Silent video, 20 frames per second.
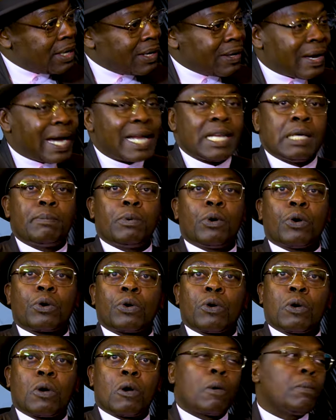Euh, à
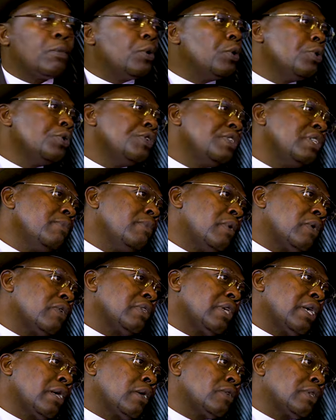l'époque, comme eux aussi
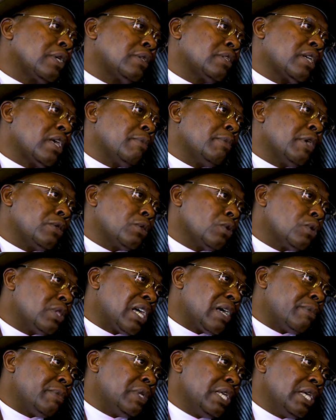pensaient que ça serait bientôt
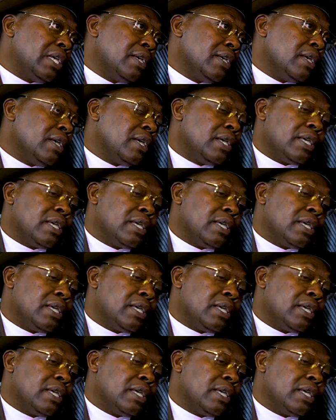terminé,